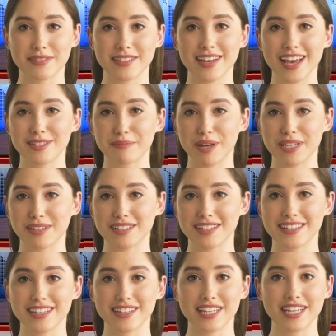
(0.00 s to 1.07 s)
Resmi
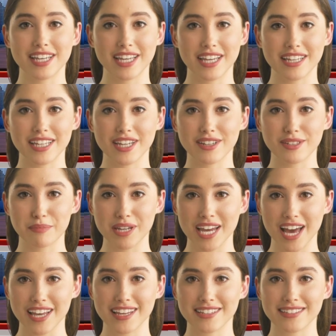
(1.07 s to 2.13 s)
gazetedeki yeni
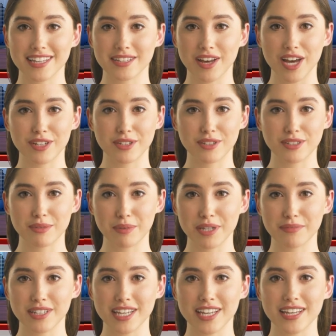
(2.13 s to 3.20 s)
gelişmelerle tekrar görüşmek
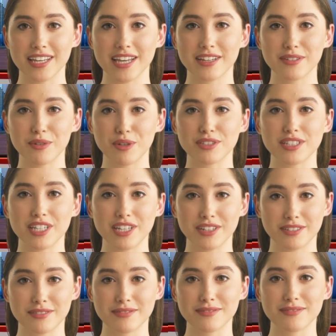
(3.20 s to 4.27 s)
dileğiyle,
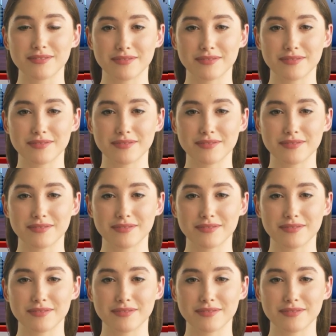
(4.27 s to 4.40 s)
hoşçakalın.